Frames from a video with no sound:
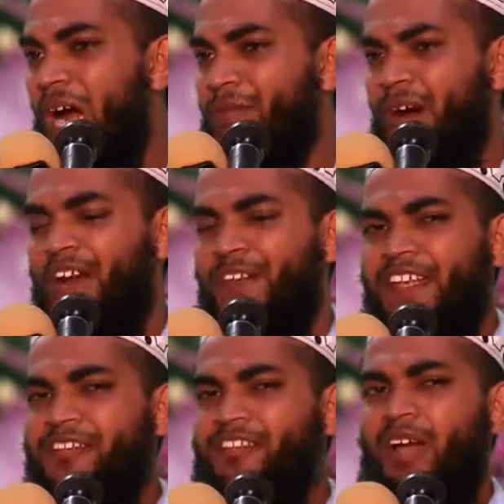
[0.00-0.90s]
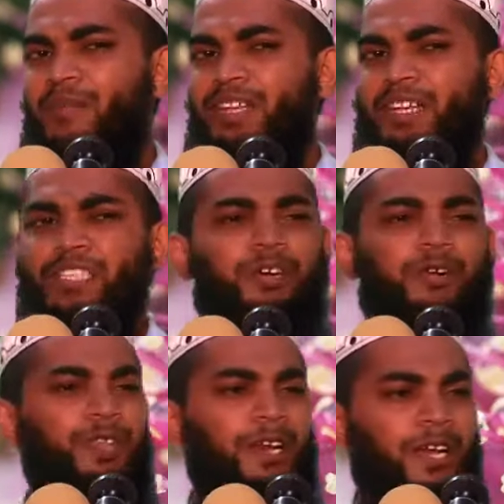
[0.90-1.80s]
அன்பார்ந்த இஸ்லாமிய
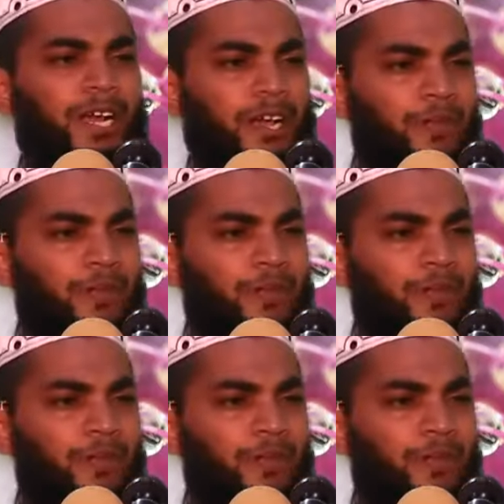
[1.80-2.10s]
சகோதரர்களே